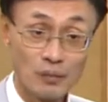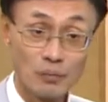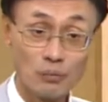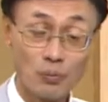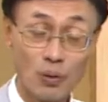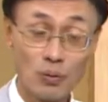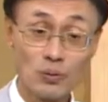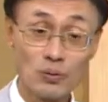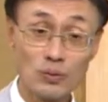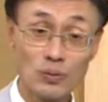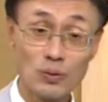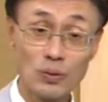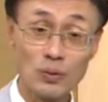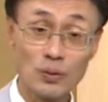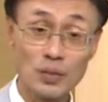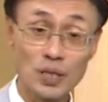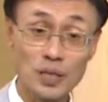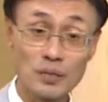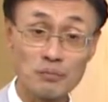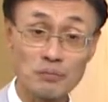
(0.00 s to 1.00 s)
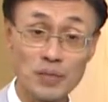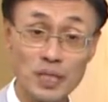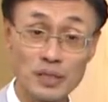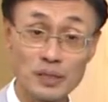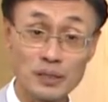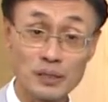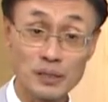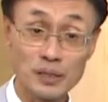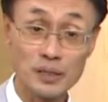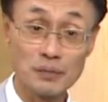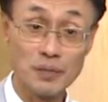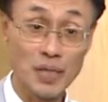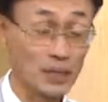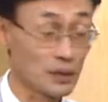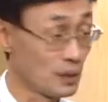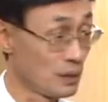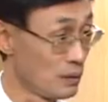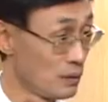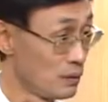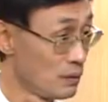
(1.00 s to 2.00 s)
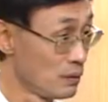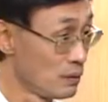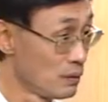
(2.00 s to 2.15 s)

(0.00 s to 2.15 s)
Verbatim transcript: 몽고라는 말 쓰지 마세요.